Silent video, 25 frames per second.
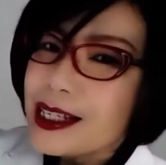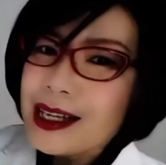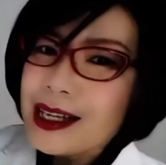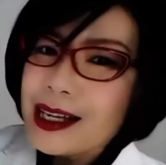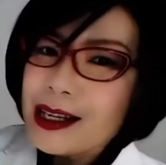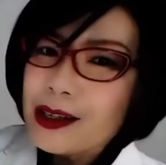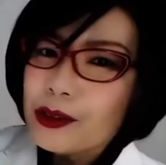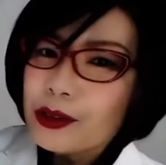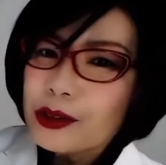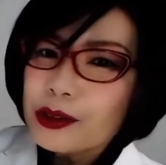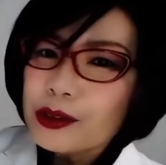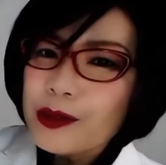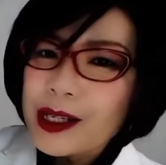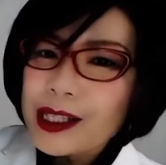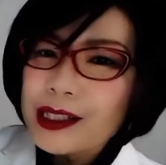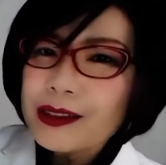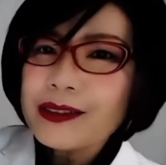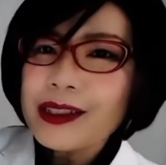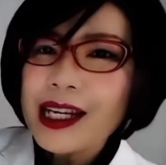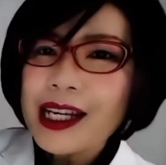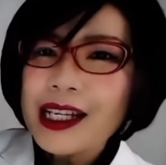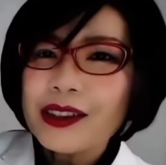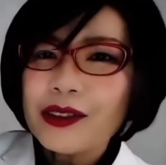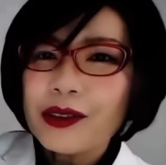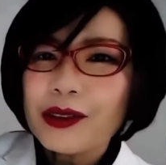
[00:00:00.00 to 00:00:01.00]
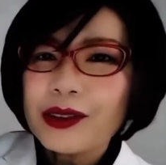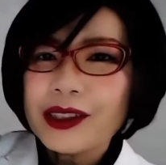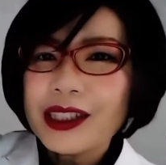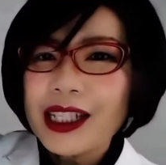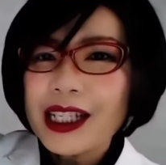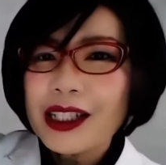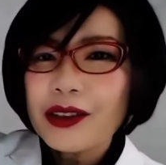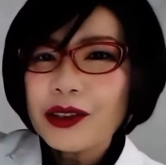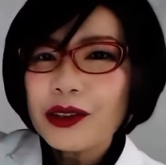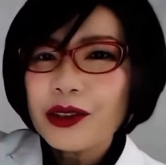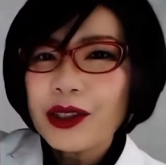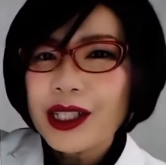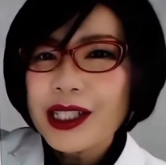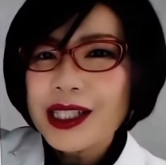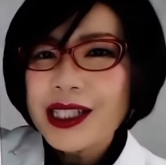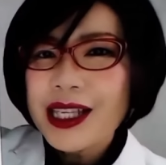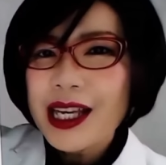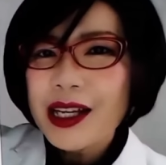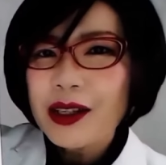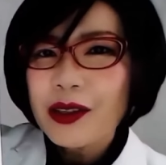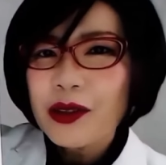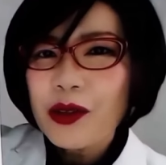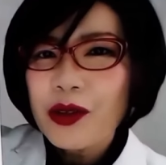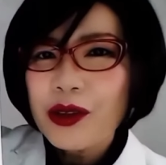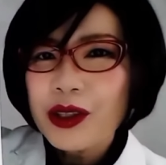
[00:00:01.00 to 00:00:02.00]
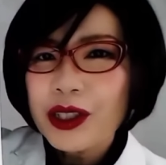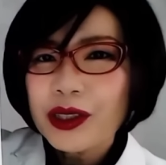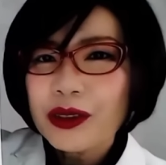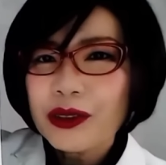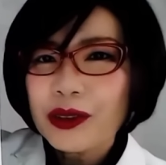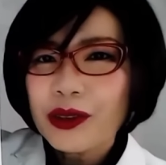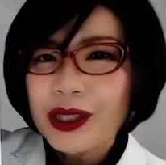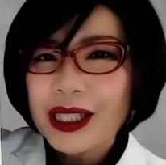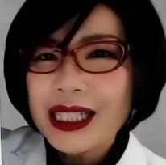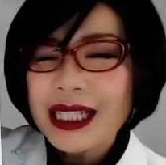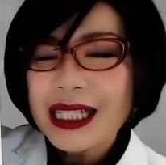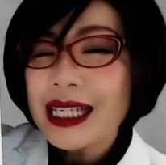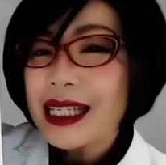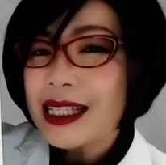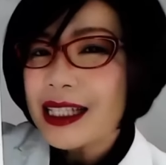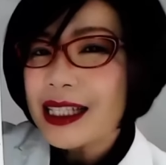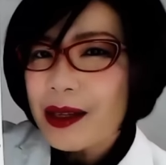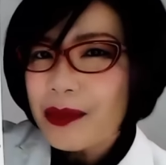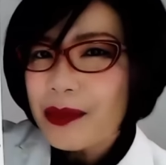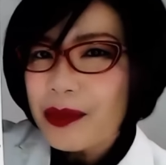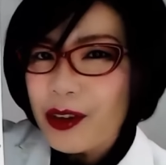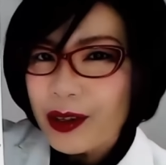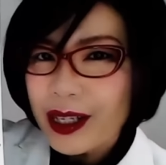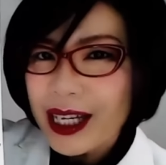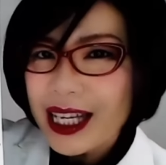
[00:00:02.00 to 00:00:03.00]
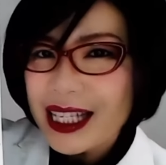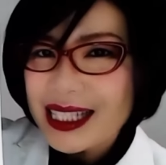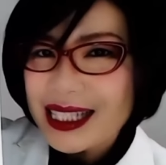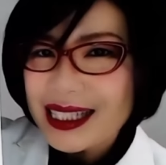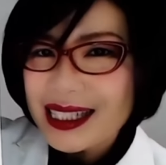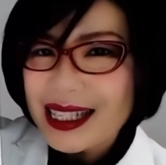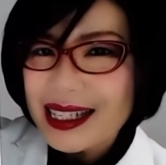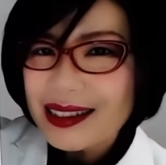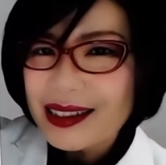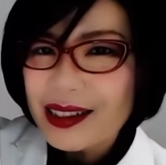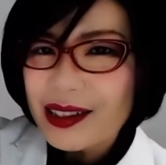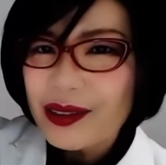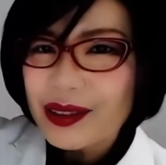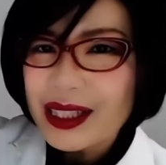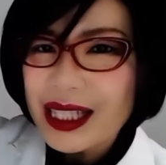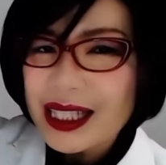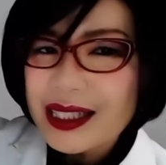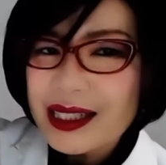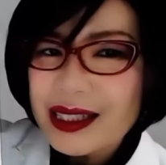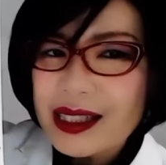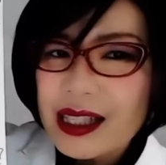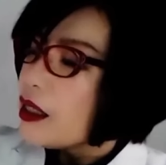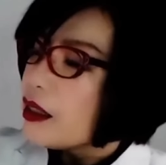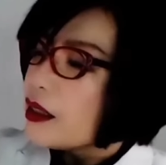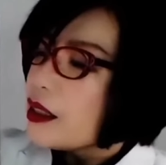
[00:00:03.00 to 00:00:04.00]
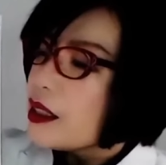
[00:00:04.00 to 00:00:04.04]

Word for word: 体6割ぐらいの女の人が性行為の時に痛みを感じているようです。